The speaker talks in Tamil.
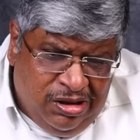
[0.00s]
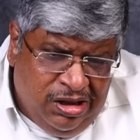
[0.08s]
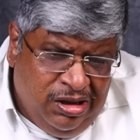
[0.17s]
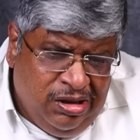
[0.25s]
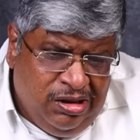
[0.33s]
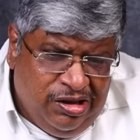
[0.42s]

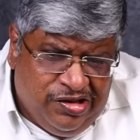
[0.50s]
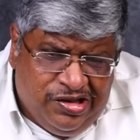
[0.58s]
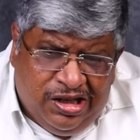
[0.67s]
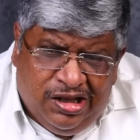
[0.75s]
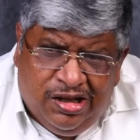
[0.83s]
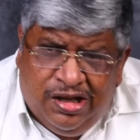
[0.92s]
வந்து
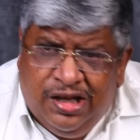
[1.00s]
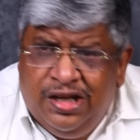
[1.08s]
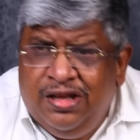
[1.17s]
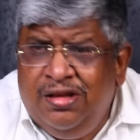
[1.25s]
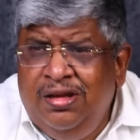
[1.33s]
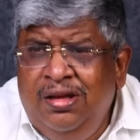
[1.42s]
லிஸ்டடு
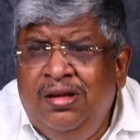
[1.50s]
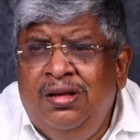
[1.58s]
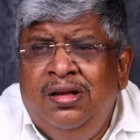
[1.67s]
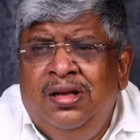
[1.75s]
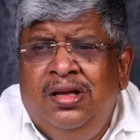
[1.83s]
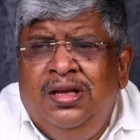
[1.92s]
கிடையாது
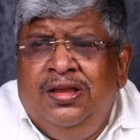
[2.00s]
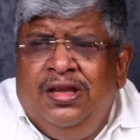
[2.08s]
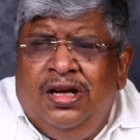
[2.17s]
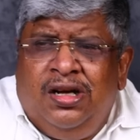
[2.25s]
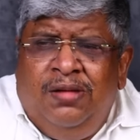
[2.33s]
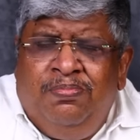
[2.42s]

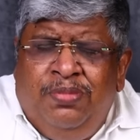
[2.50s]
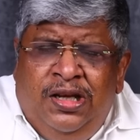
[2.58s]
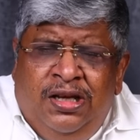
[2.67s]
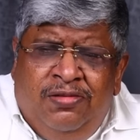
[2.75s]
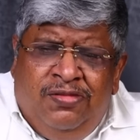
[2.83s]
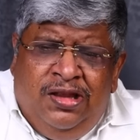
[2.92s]
இந்த
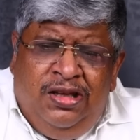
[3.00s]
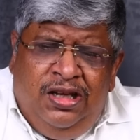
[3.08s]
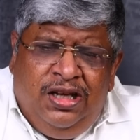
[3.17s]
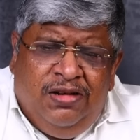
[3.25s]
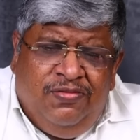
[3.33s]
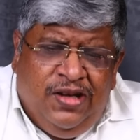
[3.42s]
கம்பெனியை வந்து
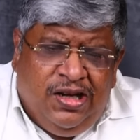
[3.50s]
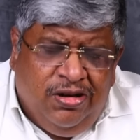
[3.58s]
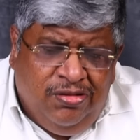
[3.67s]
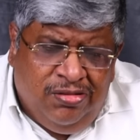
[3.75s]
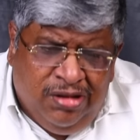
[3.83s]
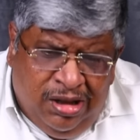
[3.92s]
நீங்கள்
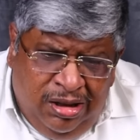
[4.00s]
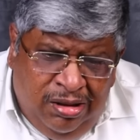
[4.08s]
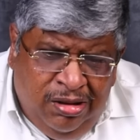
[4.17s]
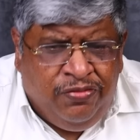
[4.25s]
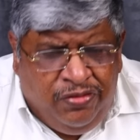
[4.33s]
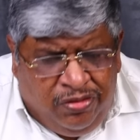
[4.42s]
விற்கணும்னா
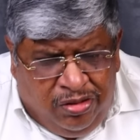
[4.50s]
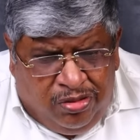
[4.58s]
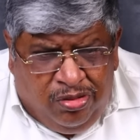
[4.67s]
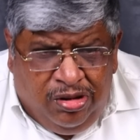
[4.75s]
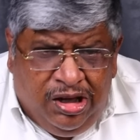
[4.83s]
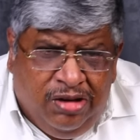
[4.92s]

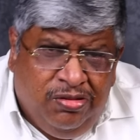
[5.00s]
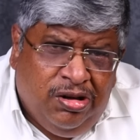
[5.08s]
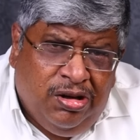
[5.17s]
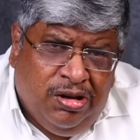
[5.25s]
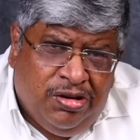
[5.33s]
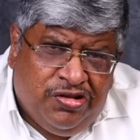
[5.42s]
உங்களுக்குள்ளேயே
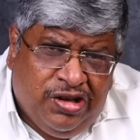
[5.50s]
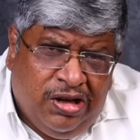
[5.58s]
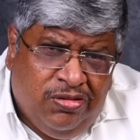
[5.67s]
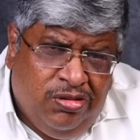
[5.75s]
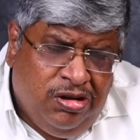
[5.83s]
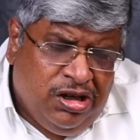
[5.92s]
ஒரு
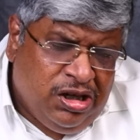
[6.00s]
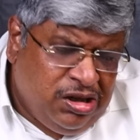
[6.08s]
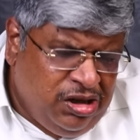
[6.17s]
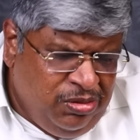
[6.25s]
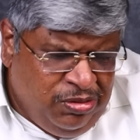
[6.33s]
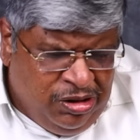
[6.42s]
ஷேர் ஹோல்டர்
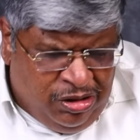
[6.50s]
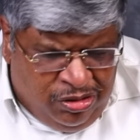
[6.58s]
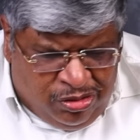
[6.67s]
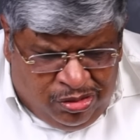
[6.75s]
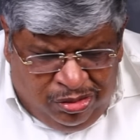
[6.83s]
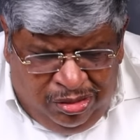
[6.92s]
அக்ரிமெண்ட்
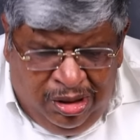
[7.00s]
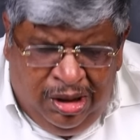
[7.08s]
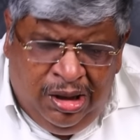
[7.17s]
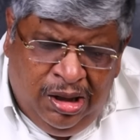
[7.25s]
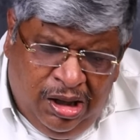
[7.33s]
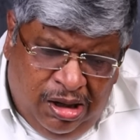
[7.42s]
இருக்கும்
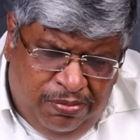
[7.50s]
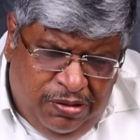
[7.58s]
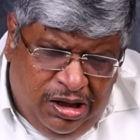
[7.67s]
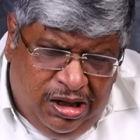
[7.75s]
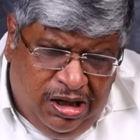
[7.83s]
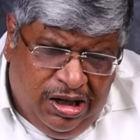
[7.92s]

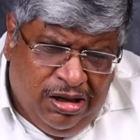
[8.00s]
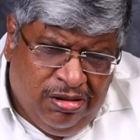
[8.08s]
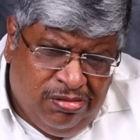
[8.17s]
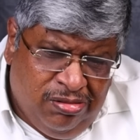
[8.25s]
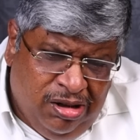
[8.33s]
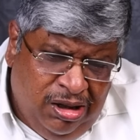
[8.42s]
அப்படி இல்லைன்னா
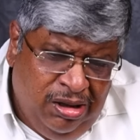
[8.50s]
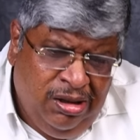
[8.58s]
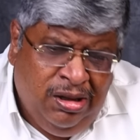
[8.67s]
கூட